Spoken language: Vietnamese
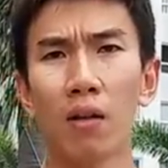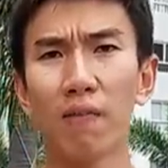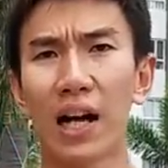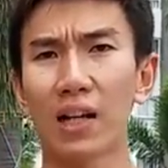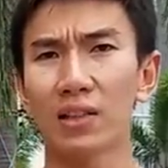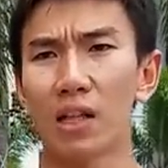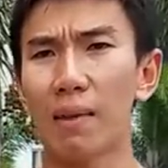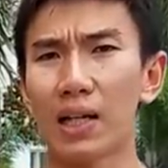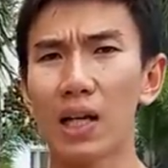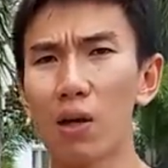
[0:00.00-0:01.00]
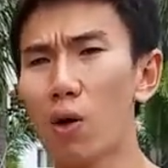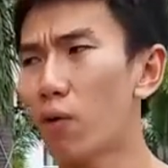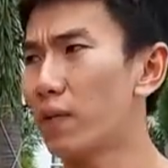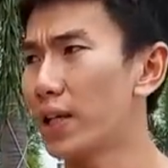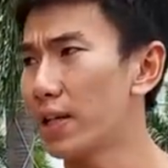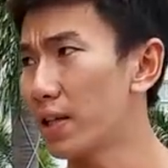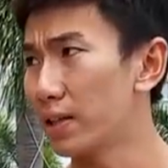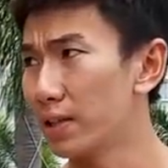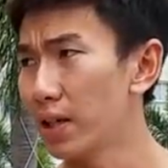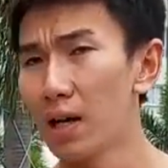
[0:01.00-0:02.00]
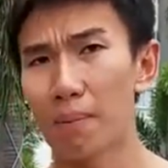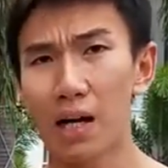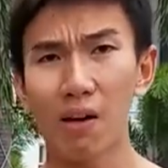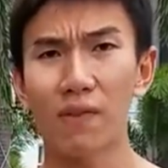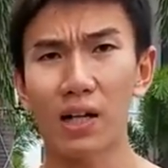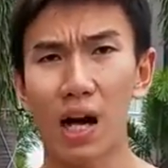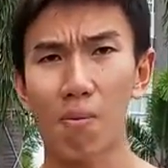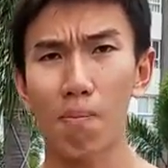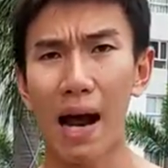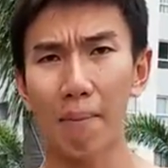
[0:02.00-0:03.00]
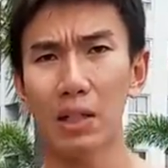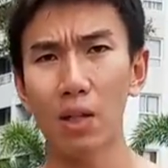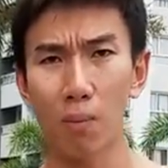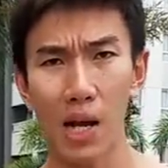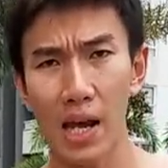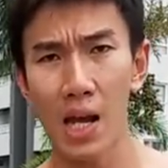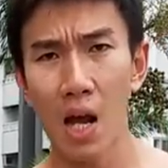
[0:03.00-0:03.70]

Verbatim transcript: và thật sự bạn thiếu hụt về dinh dưỡng bạn không vận động bạn mới lùn đi